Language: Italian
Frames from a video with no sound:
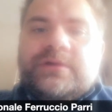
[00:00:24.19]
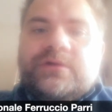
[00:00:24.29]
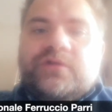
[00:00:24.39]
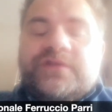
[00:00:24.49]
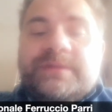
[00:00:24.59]

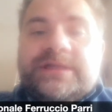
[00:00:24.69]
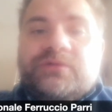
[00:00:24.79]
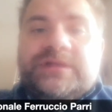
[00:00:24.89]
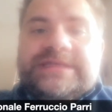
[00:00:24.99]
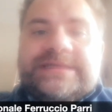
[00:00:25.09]
Ovviamente
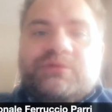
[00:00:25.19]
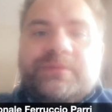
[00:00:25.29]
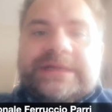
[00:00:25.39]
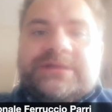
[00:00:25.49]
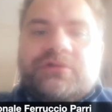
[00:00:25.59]
quindi siamo
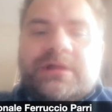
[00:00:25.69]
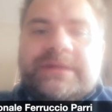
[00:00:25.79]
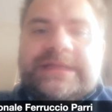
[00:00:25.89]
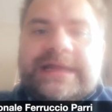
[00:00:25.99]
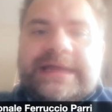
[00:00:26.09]

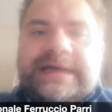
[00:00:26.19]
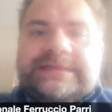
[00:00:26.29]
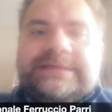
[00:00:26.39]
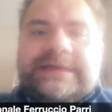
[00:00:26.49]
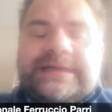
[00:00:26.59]
particolarmente
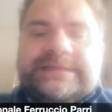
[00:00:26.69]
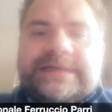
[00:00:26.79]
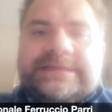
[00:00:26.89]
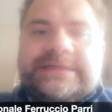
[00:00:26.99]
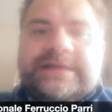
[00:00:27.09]
legati alla
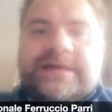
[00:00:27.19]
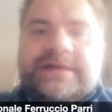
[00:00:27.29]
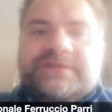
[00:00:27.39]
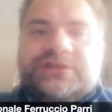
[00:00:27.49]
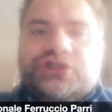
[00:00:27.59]
data
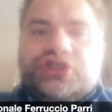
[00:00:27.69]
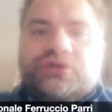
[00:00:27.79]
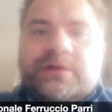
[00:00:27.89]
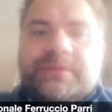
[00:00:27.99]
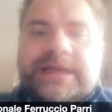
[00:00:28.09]
del
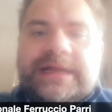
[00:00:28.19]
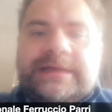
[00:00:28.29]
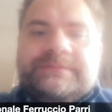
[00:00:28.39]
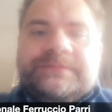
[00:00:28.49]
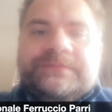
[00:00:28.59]
25
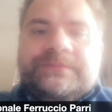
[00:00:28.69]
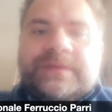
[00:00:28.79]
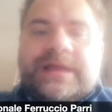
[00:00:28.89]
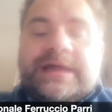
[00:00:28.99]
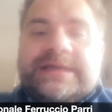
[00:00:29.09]
aprile
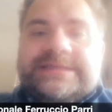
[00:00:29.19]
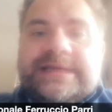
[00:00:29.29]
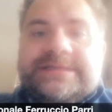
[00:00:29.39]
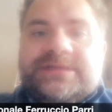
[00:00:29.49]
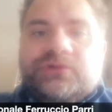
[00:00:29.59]
anche se
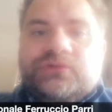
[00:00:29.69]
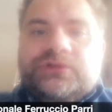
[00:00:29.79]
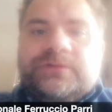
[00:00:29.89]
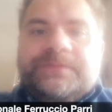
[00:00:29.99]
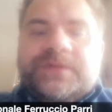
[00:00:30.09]

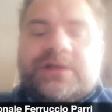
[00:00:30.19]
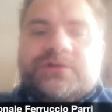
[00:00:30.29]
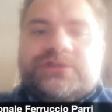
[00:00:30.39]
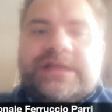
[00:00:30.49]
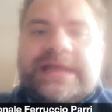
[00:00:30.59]
l'istituto nel
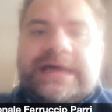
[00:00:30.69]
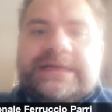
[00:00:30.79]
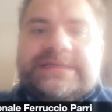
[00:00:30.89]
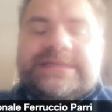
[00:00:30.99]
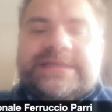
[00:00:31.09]
corso degli
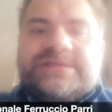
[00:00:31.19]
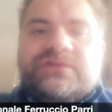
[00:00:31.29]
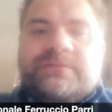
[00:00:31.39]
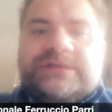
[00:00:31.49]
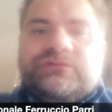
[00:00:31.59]
anni si è
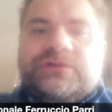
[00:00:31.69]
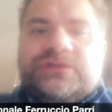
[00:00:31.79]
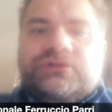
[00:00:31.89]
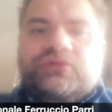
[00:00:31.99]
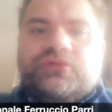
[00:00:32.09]
trasformato in un
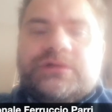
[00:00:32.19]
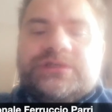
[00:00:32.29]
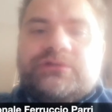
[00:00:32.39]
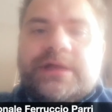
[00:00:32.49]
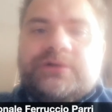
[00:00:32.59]
istituto di
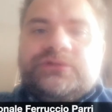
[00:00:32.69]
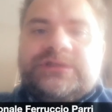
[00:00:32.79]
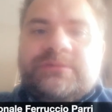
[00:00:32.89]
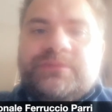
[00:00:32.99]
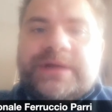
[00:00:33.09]
storia
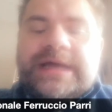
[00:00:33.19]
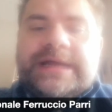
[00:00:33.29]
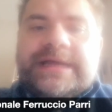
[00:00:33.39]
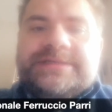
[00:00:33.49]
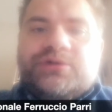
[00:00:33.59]

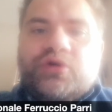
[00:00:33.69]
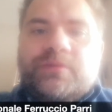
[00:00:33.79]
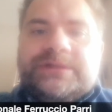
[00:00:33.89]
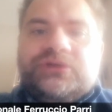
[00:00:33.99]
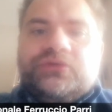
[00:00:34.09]
contemporanea che si
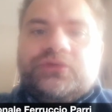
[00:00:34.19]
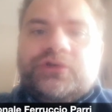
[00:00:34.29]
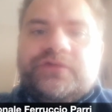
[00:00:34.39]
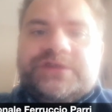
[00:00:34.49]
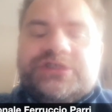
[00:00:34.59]
occupa di tutto
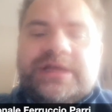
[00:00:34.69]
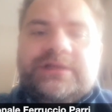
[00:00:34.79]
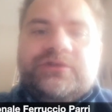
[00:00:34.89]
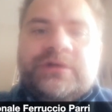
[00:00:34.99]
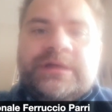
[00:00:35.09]
il
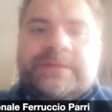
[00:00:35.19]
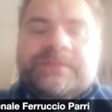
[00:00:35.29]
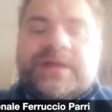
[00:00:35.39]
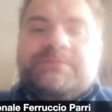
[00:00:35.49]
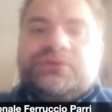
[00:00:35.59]
Novecento
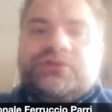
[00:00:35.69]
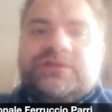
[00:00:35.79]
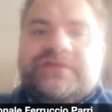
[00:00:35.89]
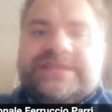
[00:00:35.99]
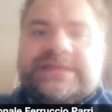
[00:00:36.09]
dal punto
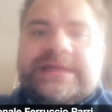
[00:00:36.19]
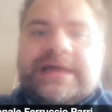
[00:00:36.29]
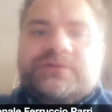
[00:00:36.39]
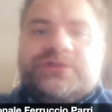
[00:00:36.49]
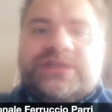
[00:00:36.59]
di vista
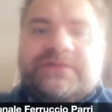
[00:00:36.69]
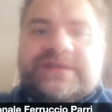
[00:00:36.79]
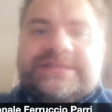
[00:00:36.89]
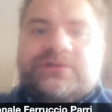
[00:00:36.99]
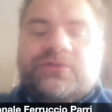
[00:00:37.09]
della
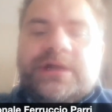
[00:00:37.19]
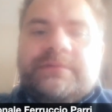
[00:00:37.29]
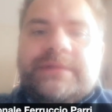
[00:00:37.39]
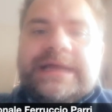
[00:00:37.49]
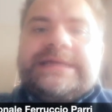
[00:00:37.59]
conservazione,
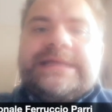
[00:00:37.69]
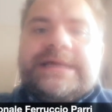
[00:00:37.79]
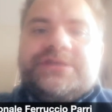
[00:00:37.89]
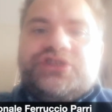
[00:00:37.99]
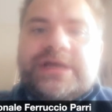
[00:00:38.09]
ma anche
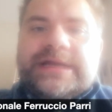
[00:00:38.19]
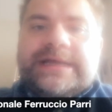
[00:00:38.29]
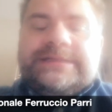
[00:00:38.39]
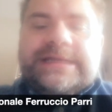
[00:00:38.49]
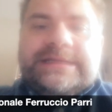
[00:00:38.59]
della
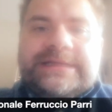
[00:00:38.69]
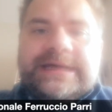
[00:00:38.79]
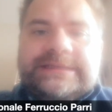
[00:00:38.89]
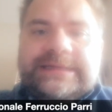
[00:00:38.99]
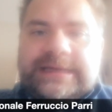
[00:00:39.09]
ricerca, della
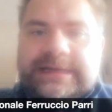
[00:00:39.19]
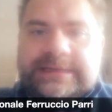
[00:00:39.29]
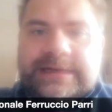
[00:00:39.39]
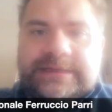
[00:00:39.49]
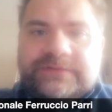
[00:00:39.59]
didattica
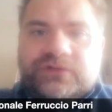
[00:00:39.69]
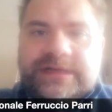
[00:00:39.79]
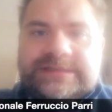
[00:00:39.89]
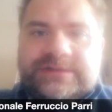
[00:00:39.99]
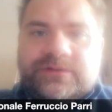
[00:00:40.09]
e della
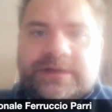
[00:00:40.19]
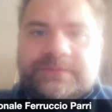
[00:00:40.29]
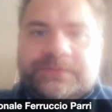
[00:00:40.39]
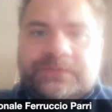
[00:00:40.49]
divulgazione.